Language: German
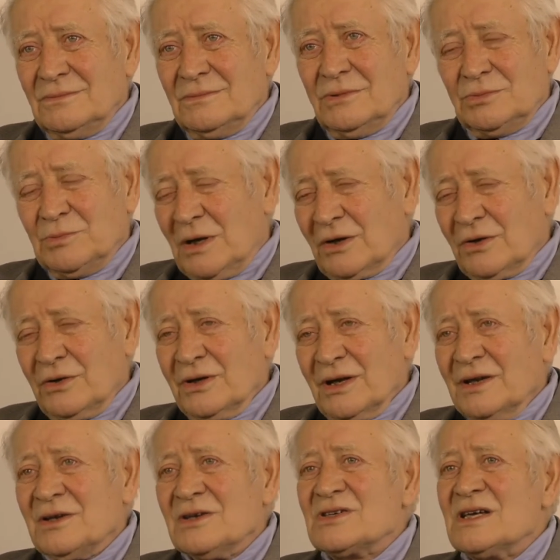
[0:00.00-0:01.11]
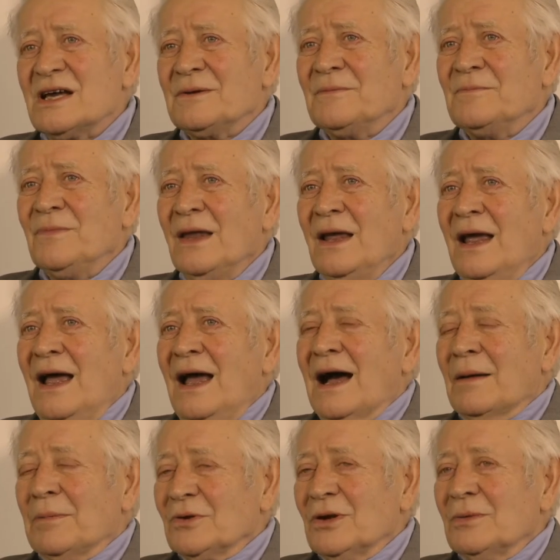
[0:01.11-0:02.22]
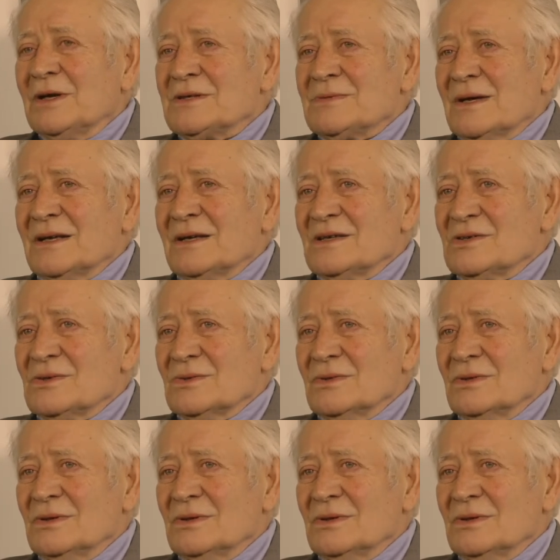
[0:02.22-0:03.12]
Das mag heute anders sein, aber damals war das so.